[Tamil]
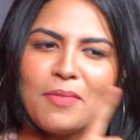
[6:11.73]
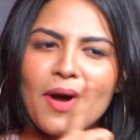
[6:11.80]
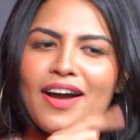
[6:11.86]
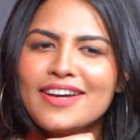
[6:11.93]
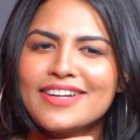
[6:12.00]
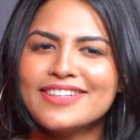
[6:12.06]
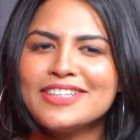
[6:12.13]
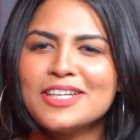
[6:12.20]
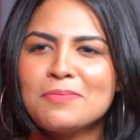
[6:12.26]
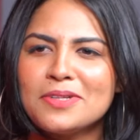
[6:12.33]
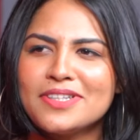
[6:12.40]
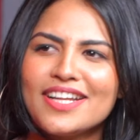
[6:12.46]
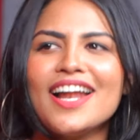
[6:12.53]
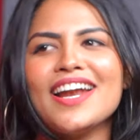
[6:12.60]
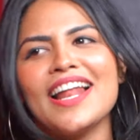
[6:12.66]
பார்க்கறதுக்கு
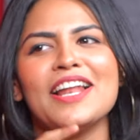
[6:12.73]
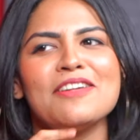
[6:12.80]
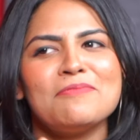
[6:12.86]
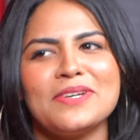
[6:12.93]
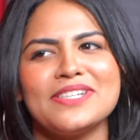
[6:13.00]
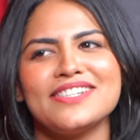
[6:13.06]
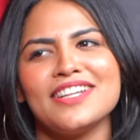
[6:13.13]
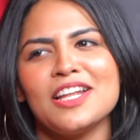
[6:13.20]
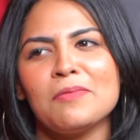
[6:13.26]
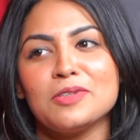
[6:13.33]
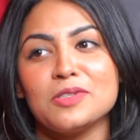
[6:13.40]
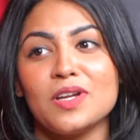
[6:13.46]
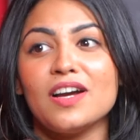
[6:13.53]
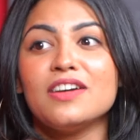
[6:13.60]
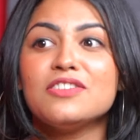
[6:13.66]
பித்தெல்லாம் நல்லா பேசுறது
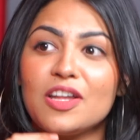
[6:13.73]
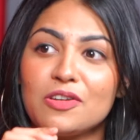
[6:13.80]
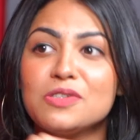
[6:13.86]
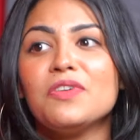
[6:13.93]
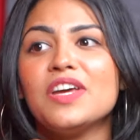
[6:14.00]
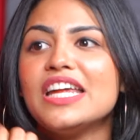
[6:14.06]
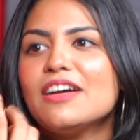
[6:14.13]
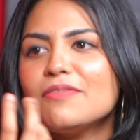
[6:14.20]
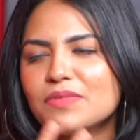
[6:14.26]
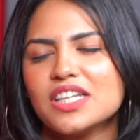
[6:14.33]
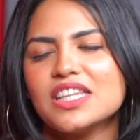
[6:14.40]
மாதிரி சொன்னாங்க தட் வெரி